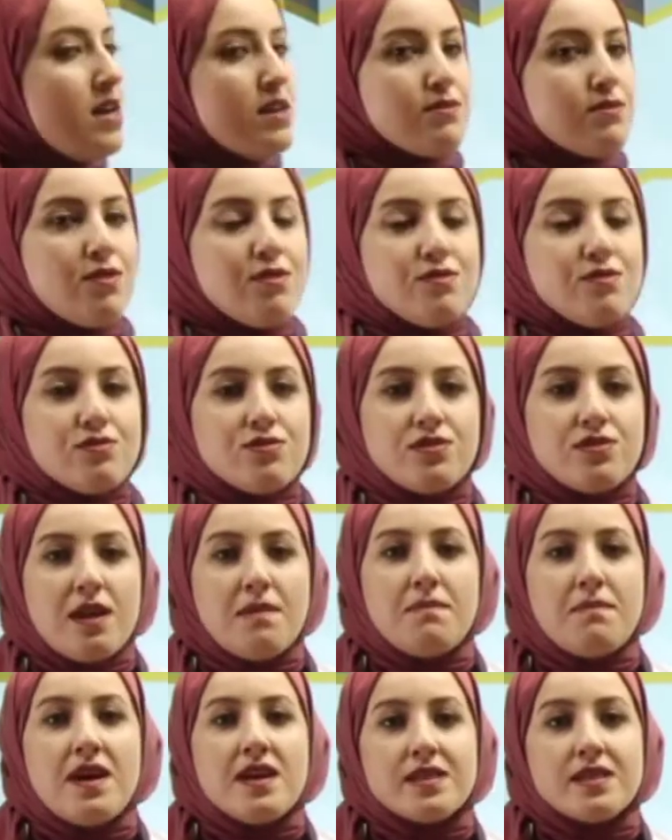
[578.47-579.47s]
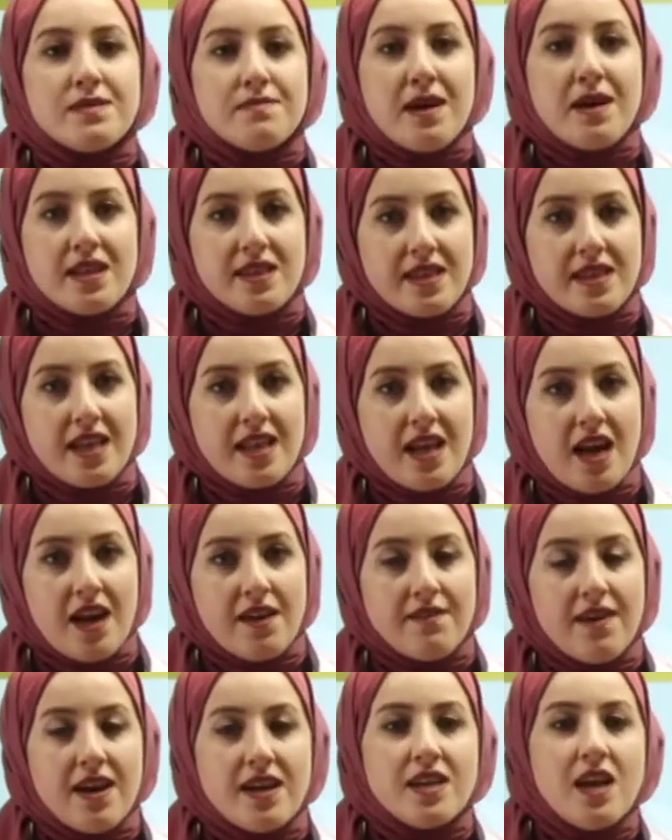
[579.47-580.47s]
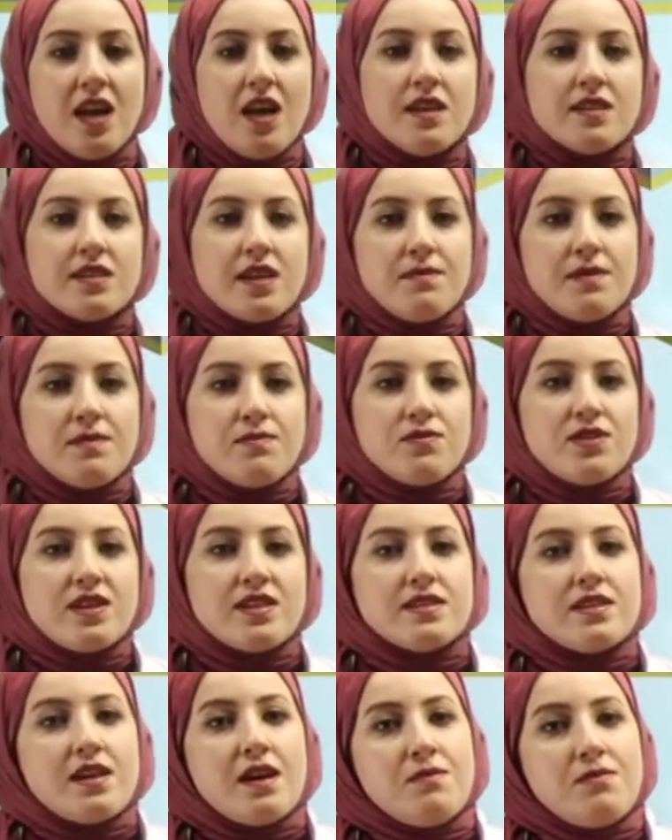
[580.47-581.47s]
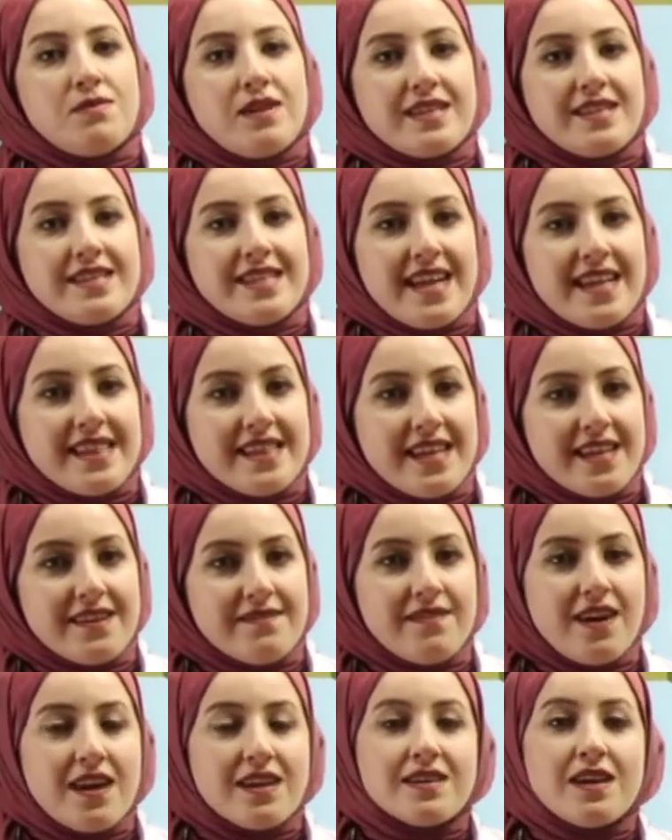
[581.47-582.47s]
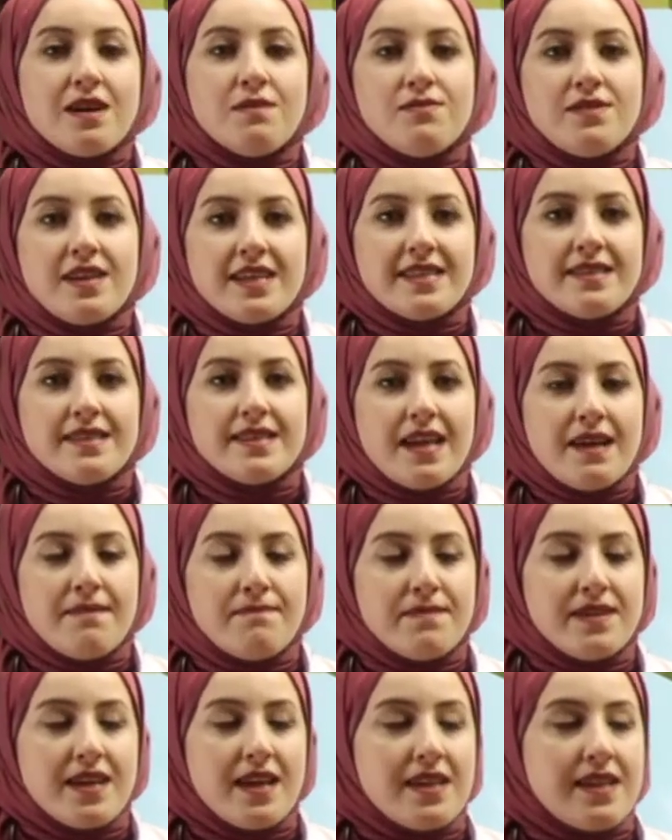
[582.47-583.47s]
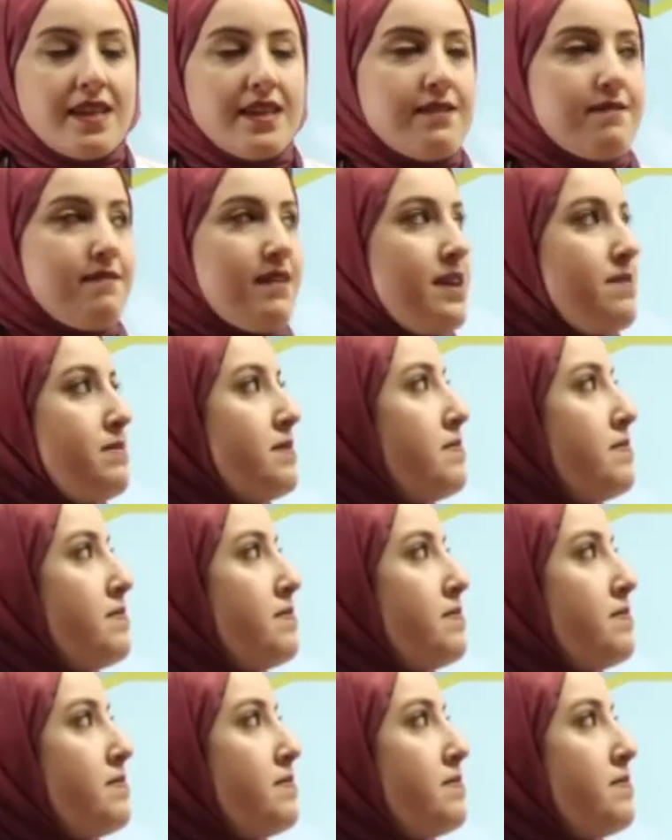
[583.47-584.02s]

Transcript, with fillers: konuşulan bazı maddeler var. Tabii bunların kabul edilenleri var, kabul edilenmeyenleri var. Bir